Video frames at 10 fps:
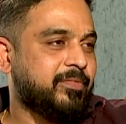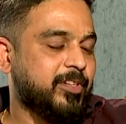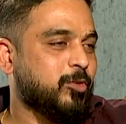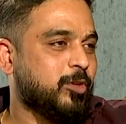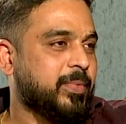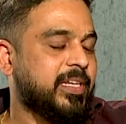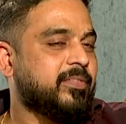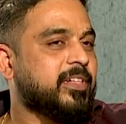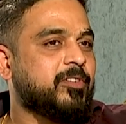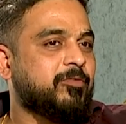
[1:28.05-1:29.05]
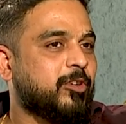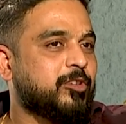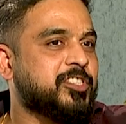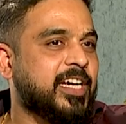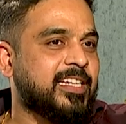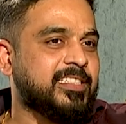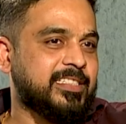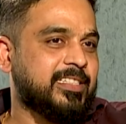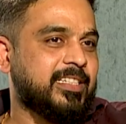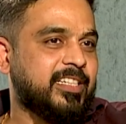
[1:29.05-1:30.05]
వి డోంట్ బిలీవ్ ఇట్ వీ వాంట్ టు ఛాలెంజ్
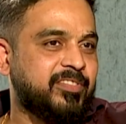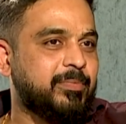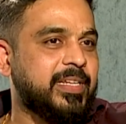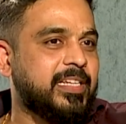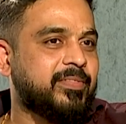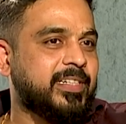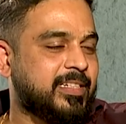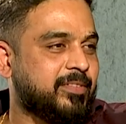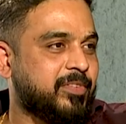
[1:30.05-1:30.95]
ఇట్ ఇఫ్ యూ బిలీవ్ ఇట్